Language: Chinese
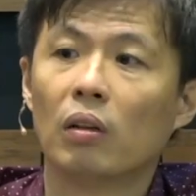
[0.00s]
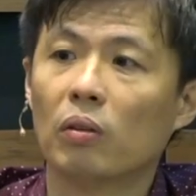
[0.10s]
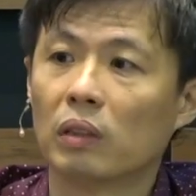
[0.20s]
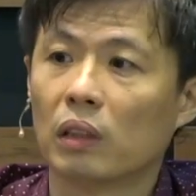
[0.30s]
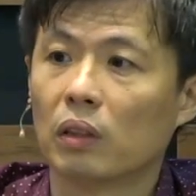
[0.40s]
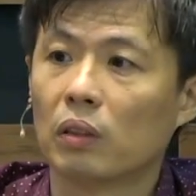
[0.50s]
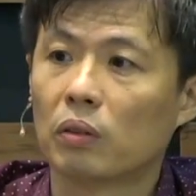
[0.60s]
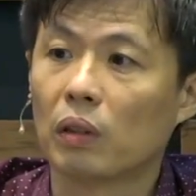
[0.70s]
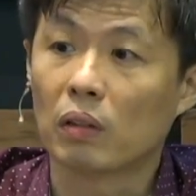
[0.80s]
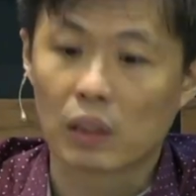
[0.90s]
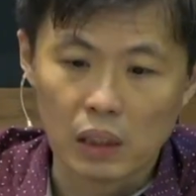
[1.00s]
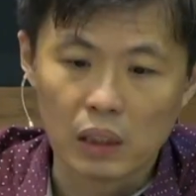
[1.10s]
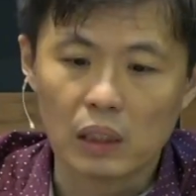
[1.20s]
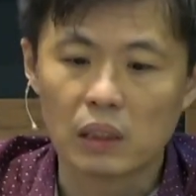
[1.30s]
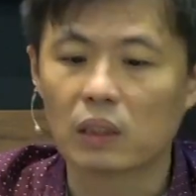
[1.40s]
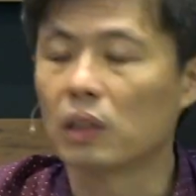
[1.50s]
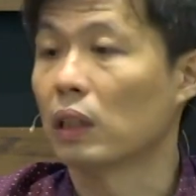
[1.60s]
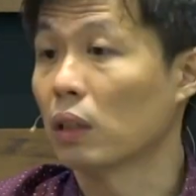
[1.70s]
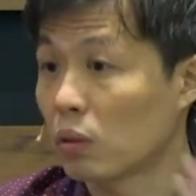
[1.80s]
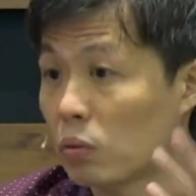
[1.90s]
或者需要提议一些事
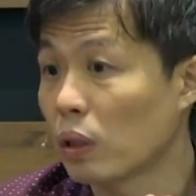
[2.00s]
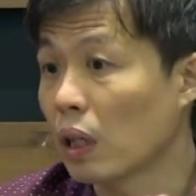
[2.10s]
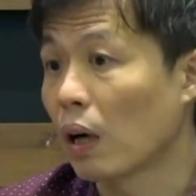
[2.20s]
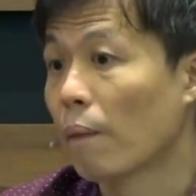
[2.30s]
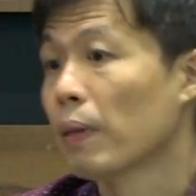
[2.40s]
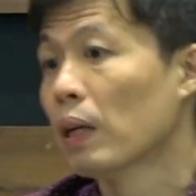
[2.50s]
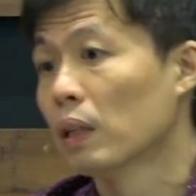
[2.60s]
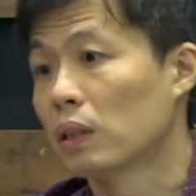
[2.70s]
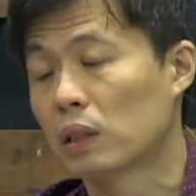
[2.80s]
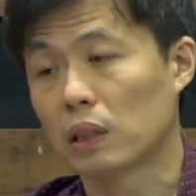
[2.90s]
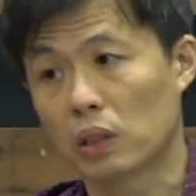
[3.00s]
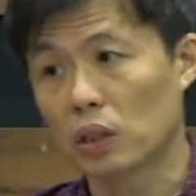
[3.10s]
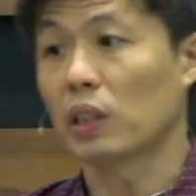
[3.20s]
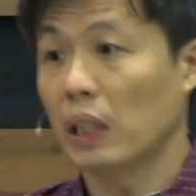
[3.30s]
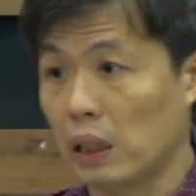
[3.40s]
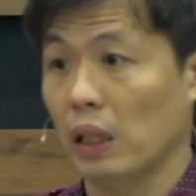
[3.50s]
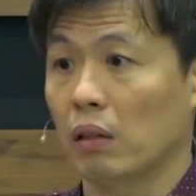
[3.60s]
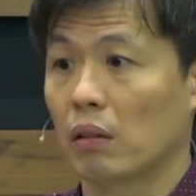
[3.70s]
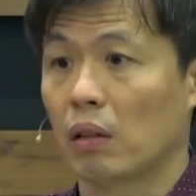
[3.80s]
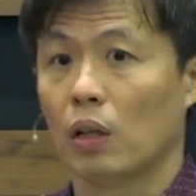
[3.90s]
情。所以呢，这这是一点。
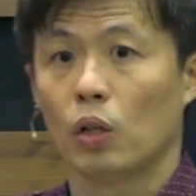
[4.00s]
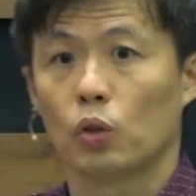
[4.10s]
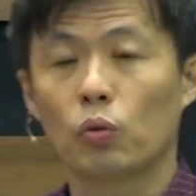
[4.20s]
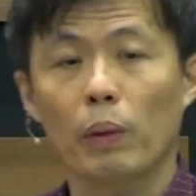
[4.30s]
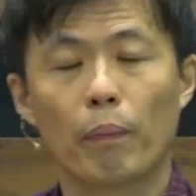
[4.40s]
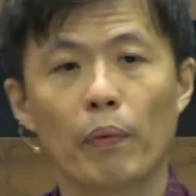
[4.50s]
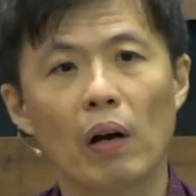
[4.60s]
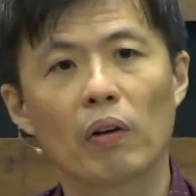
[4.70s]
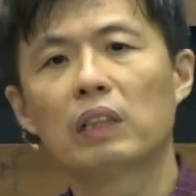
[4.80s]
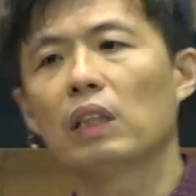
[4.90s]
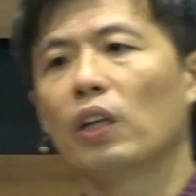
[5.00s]
所以不要一直